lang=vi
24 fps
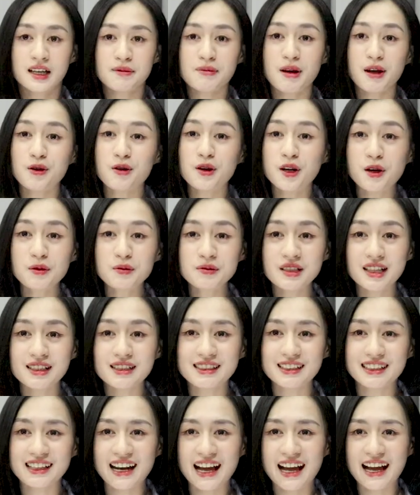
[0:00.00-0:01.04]
Bạn có công nhận
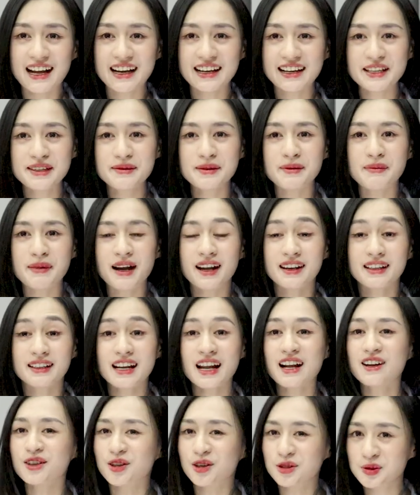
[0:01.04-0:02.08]
rằng là khi mà bạn
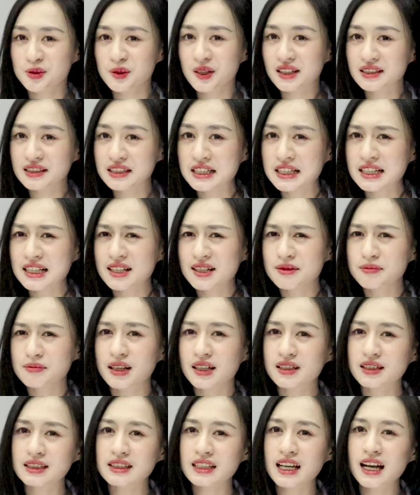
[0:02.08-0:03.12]
đang nói chuyện mà
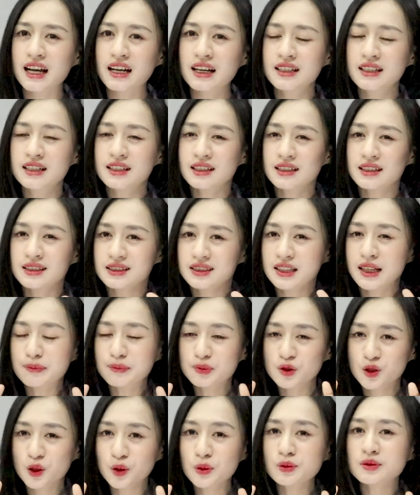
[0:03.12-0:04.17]
người ta tập
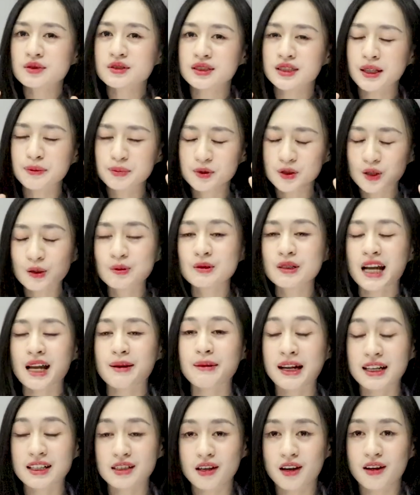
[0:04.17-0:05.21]
trung nghe
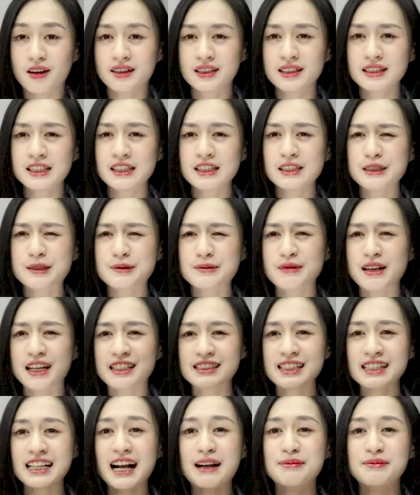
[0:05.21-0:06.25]
bạn nói thì bạn
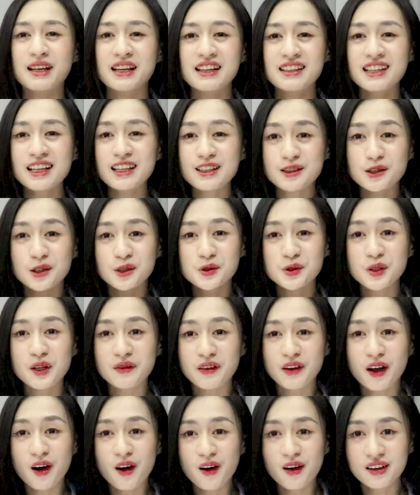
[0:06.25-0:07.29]
sẽ cảm thấy thích nói chuyện
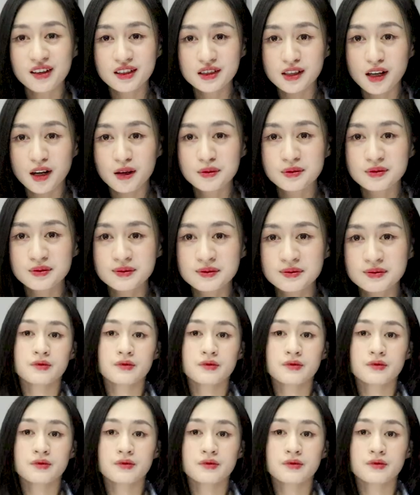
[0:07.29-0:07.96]
với họ hơn không?